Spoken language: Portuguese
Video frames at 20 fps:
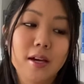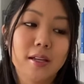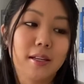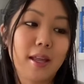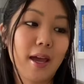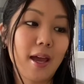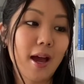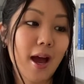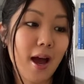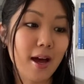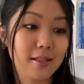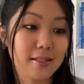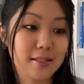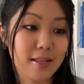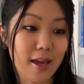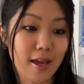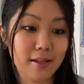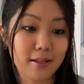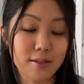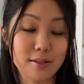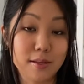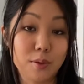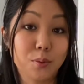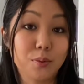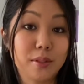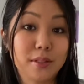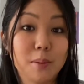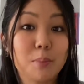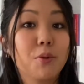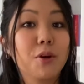né, a série, a
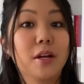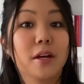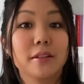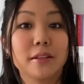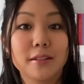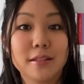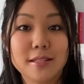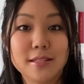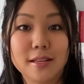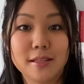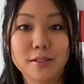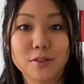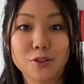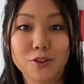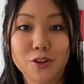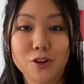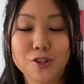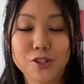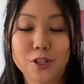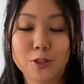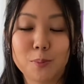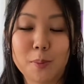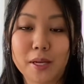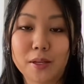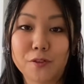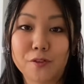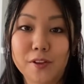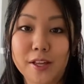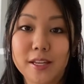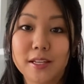segunda temporada da série antológica do
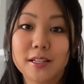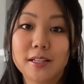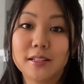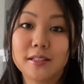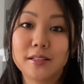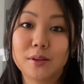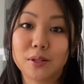Mike Flanagan.